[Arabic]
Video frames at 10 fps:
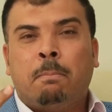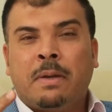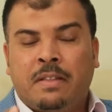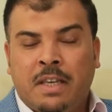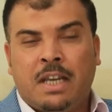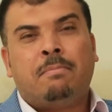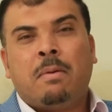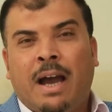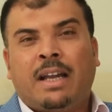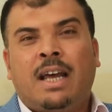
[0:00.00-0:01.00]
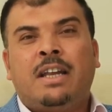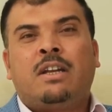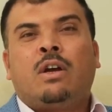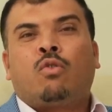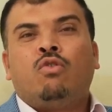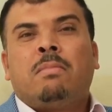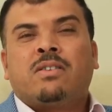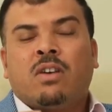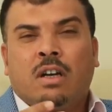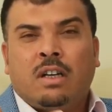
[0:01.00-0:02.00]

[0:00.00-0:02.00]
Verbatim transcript: بالدين بمعنى أن يكون مسار